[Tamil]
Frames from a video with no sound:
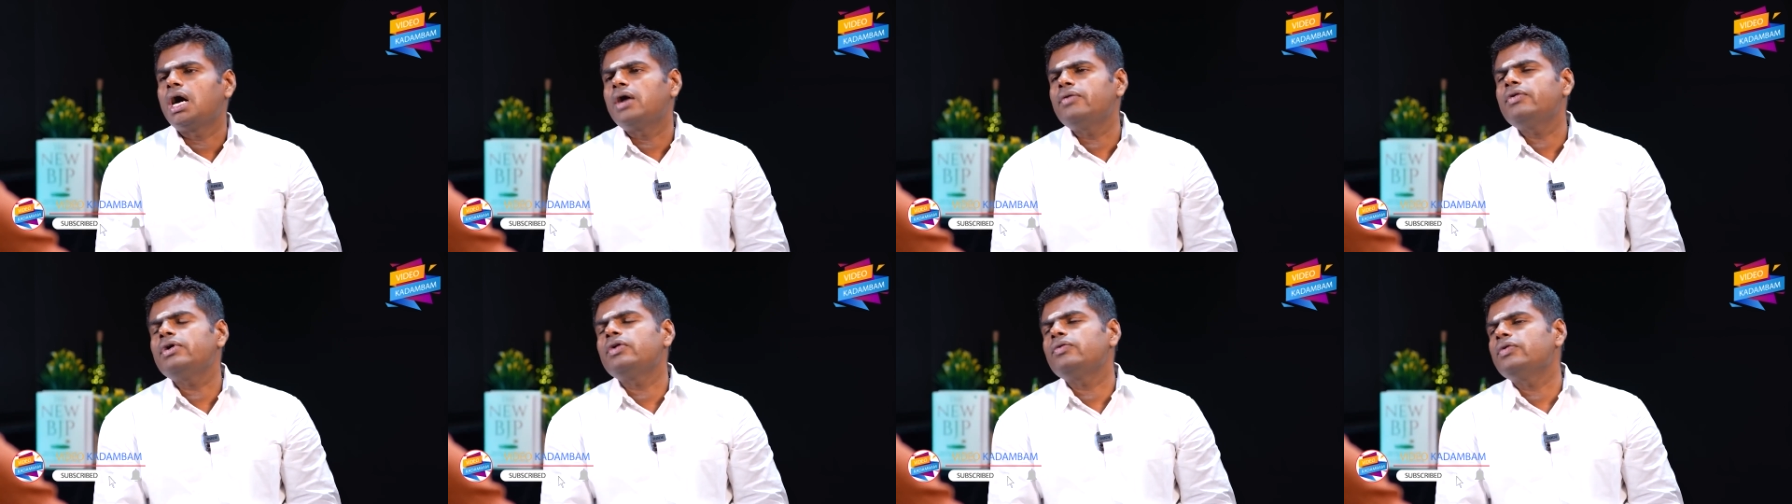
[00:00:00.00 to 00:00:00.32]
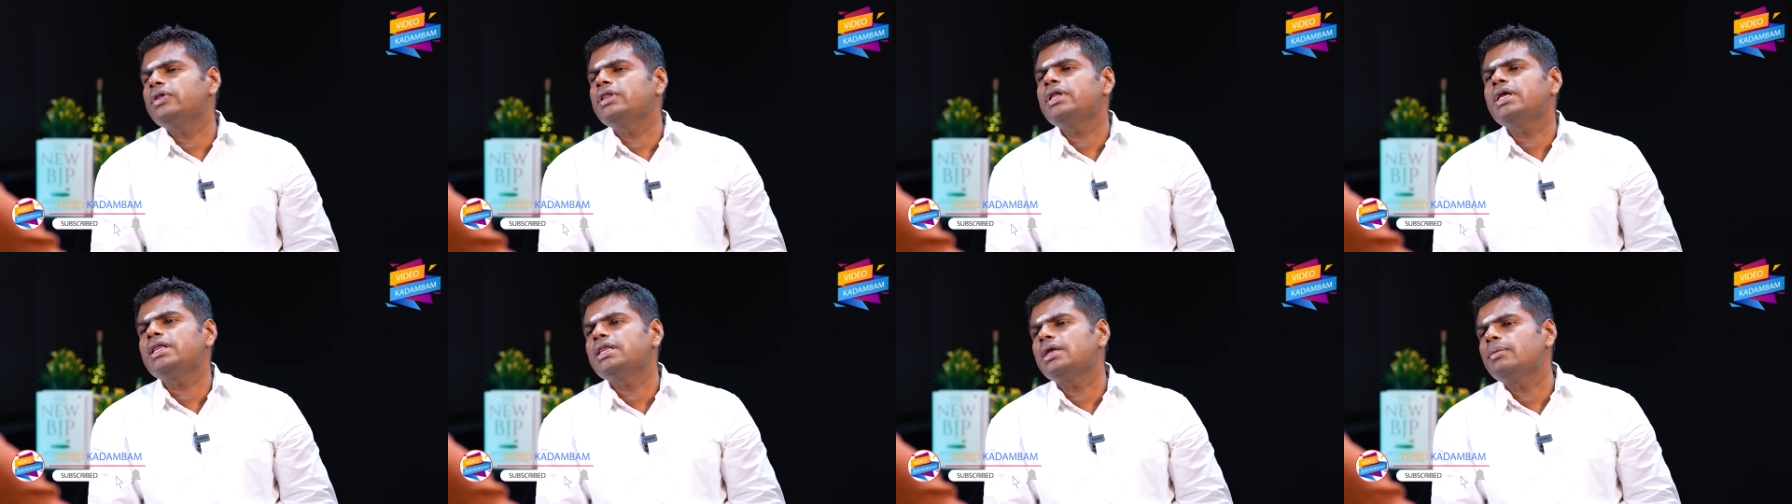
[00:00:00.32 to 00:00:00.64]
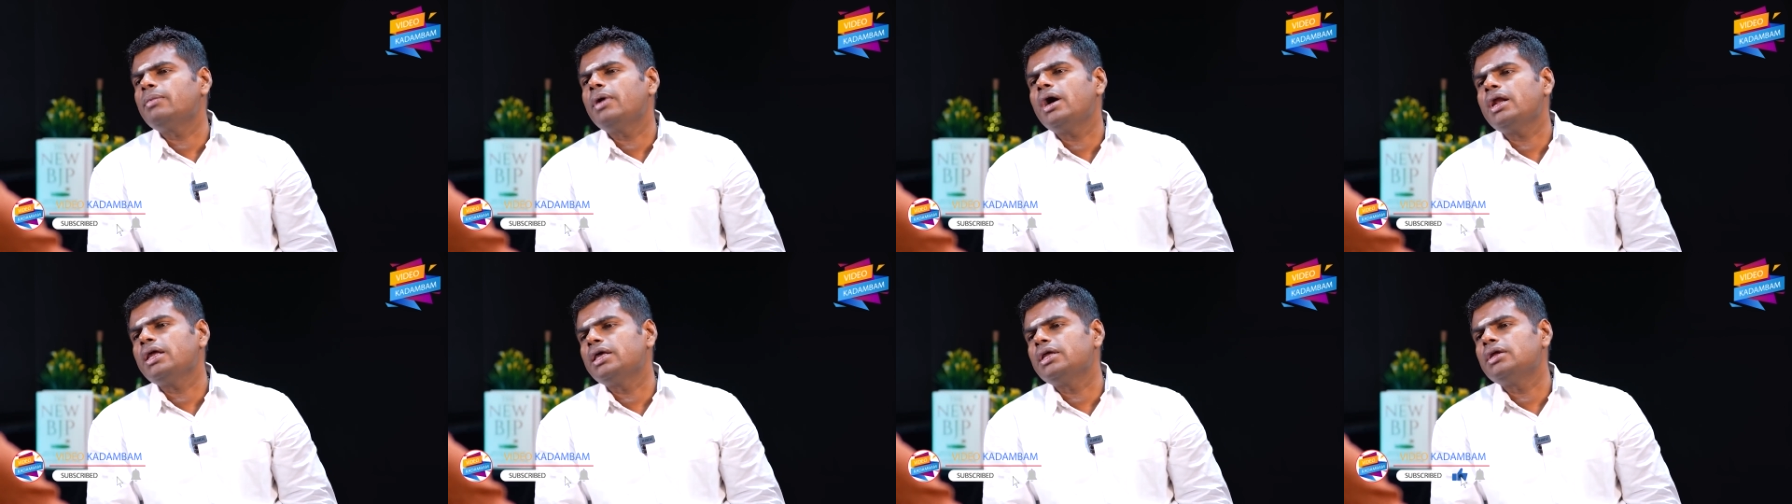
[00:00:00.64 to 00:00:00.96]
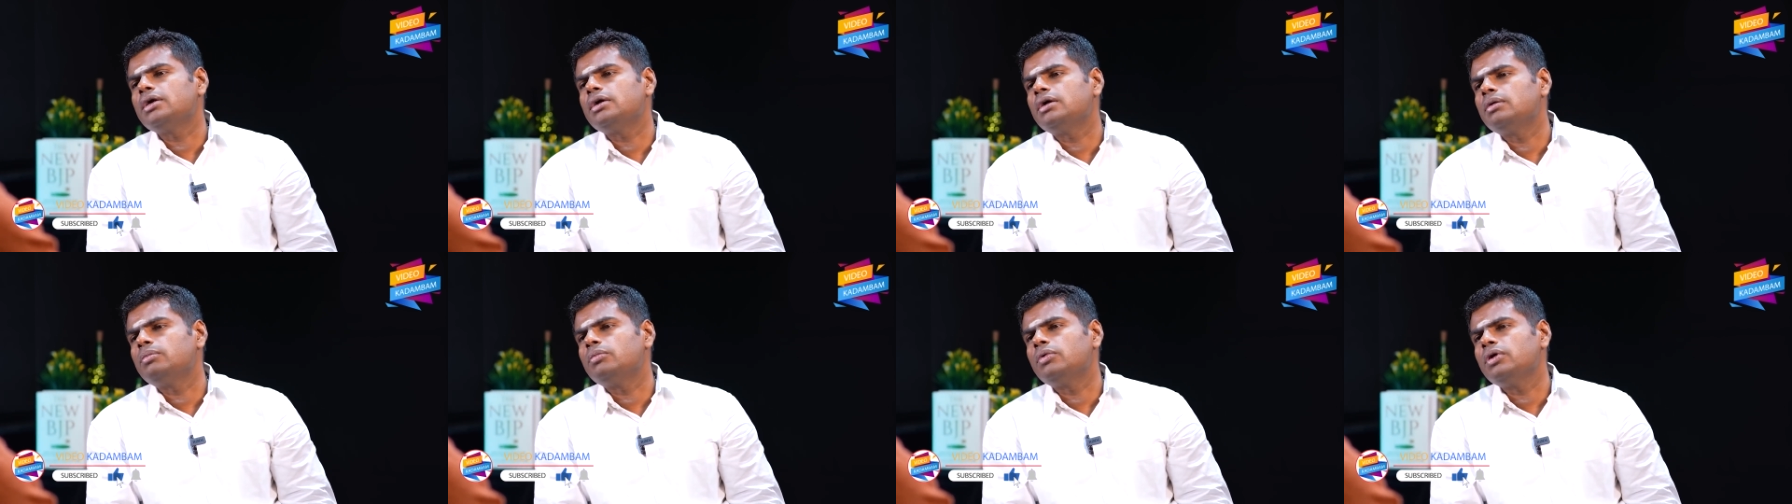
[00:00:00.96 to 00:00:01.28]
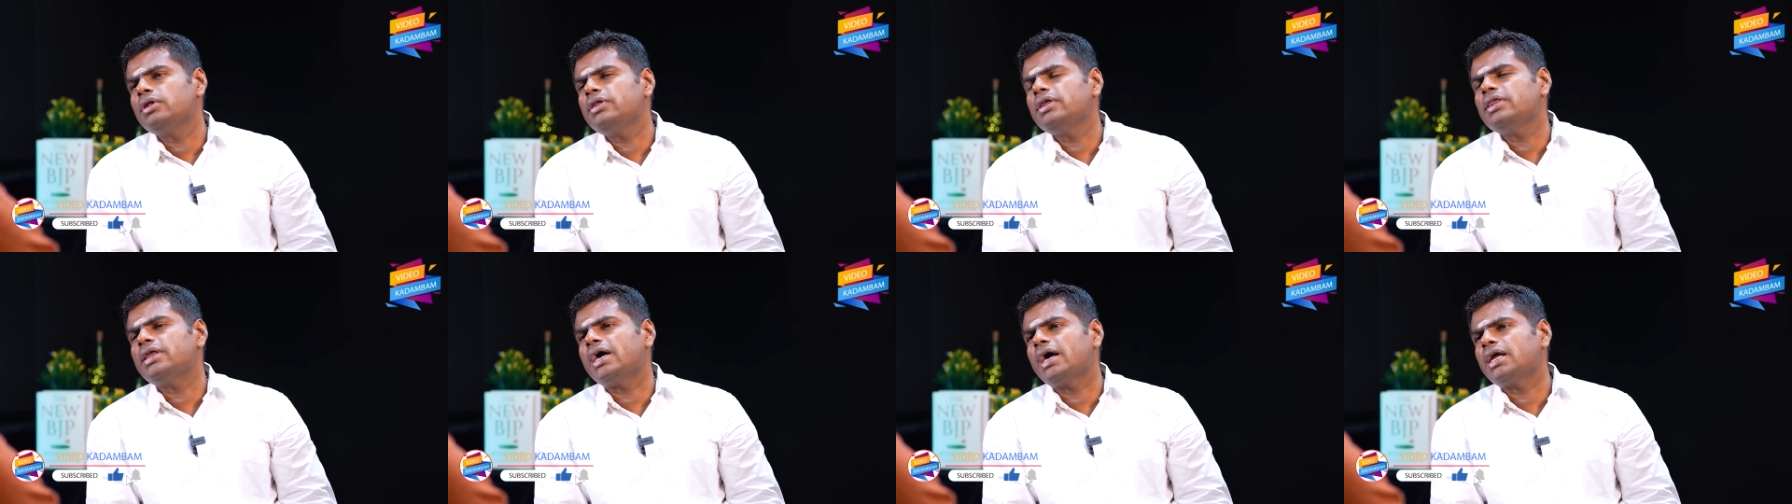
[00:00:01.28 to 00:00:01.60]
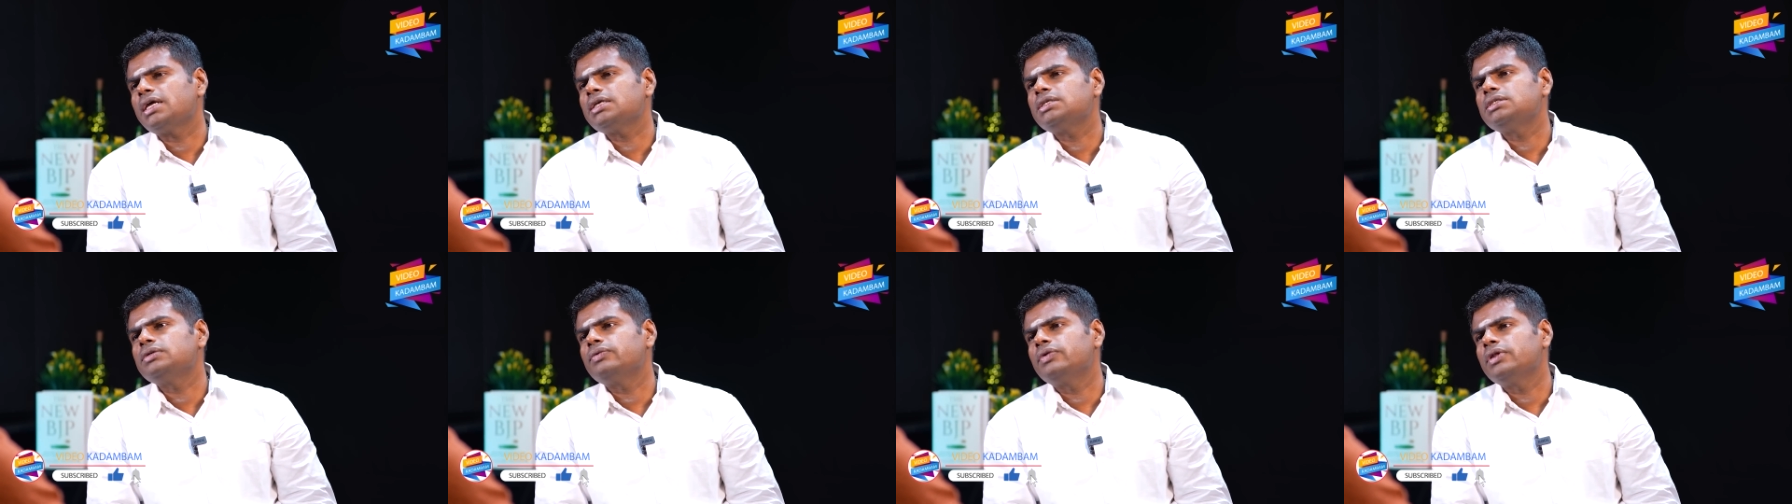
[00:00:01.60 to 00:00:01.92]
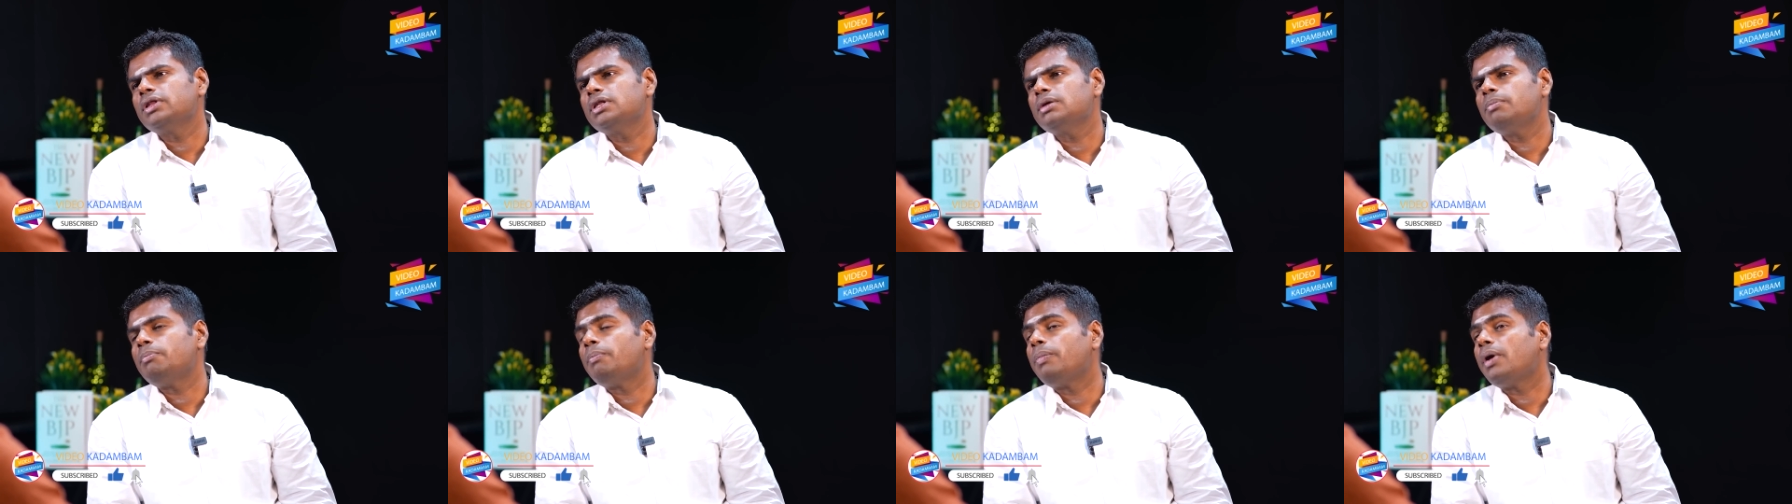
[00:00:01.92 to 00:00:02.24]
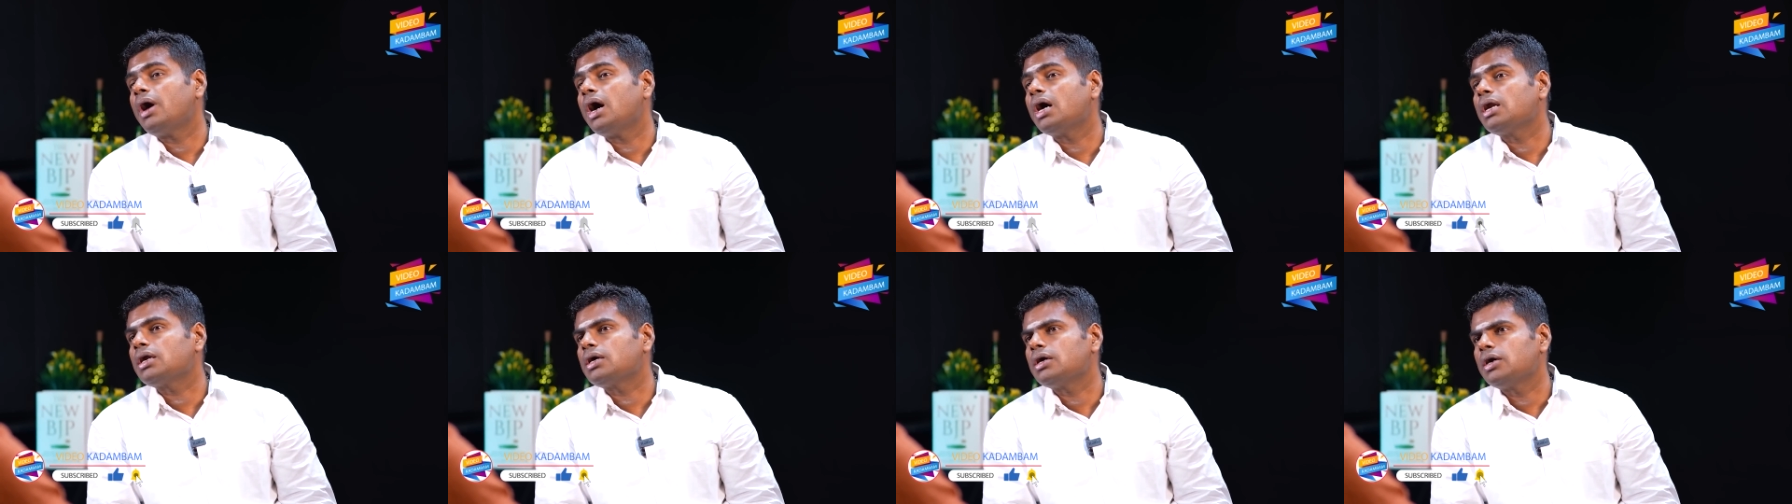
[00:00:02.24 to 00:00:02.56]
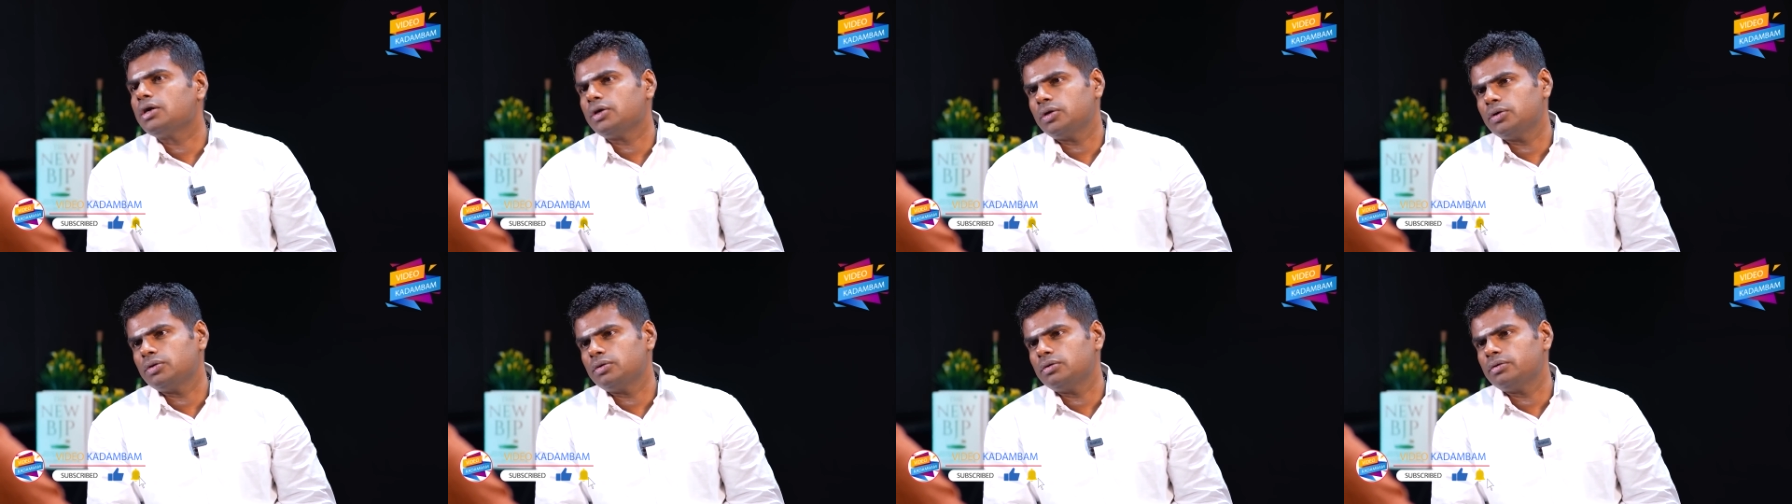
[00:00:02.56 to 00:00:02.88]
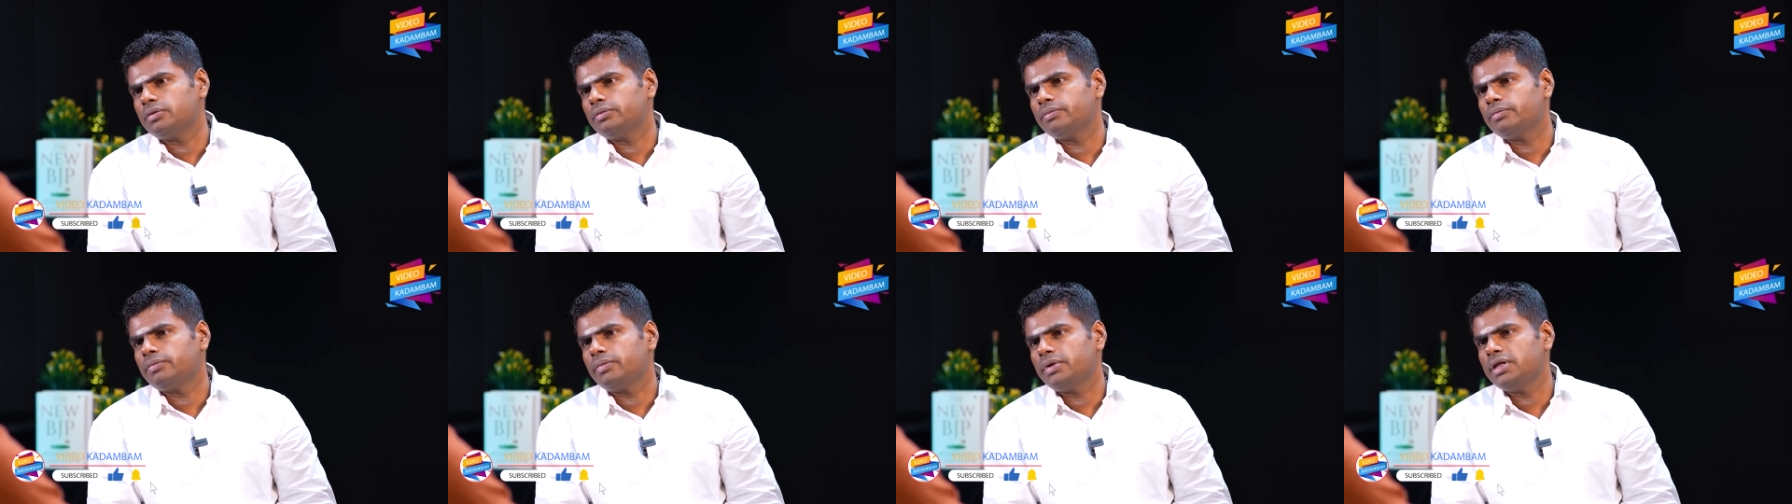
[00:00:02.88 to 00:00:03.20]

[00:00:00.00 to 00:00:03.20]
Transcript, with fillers: அவர் வந்து இந்த மாதிரி இருக்கும் பொழுது இது அரசு வந்து பார்க்கணும்